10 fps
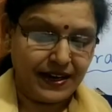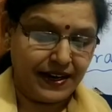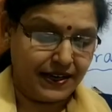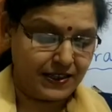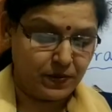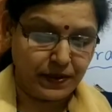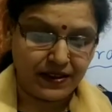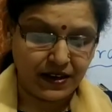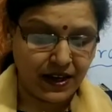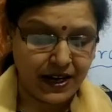एक
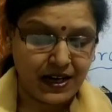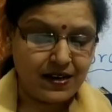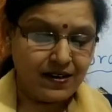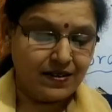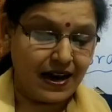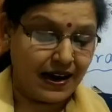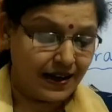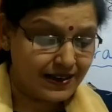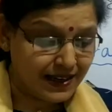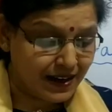दिने
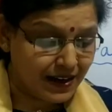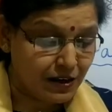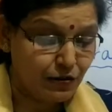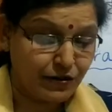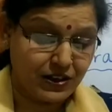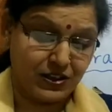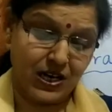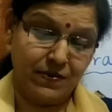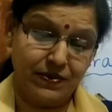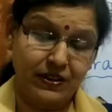धारा सारा
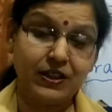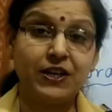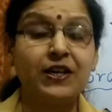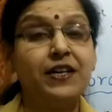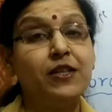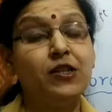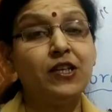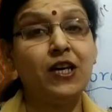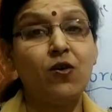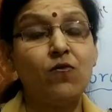वर्षावत लेकिन एक दिन
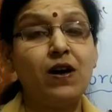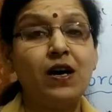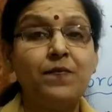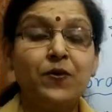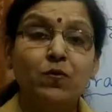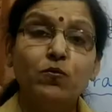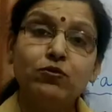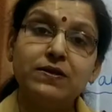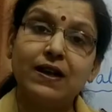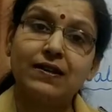क्या हुआ
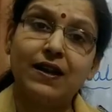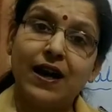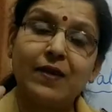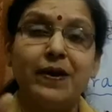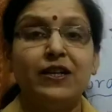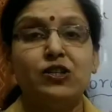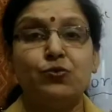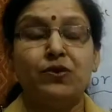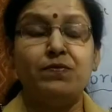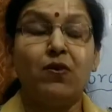मूसलाधार बारिश
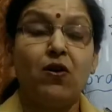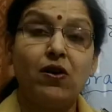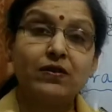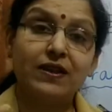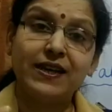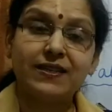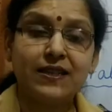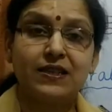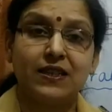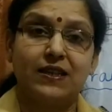हुई बहुत
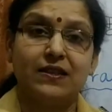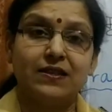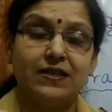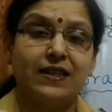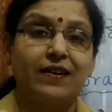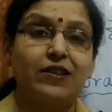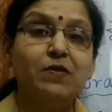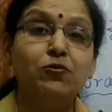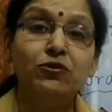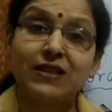तेजी से जिसे कहते हैं
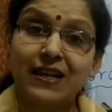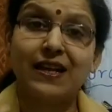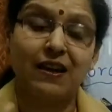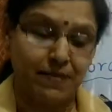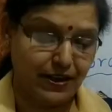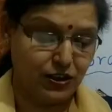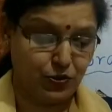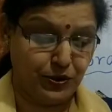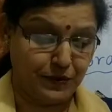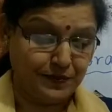मूसलाधार बारिश
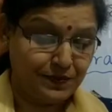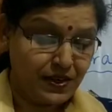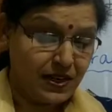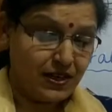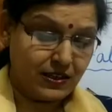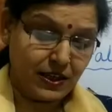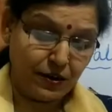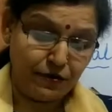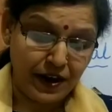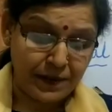हुई
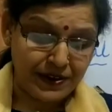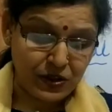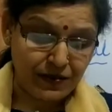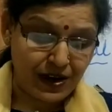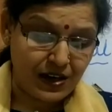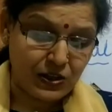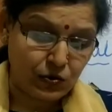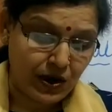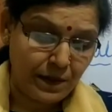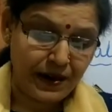सर्वे पशव
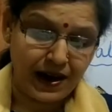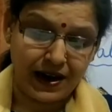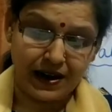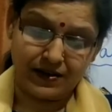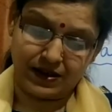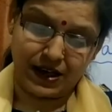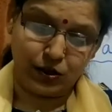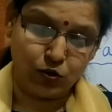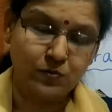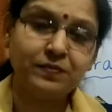स्वप्राणांतरा
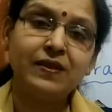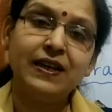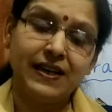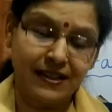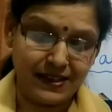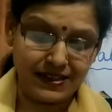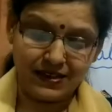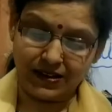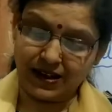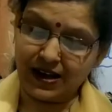तुम
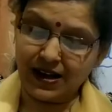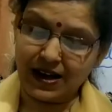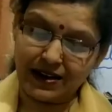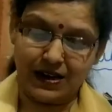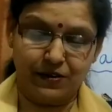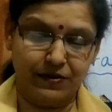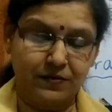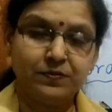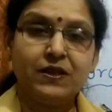इतस्तः अधावन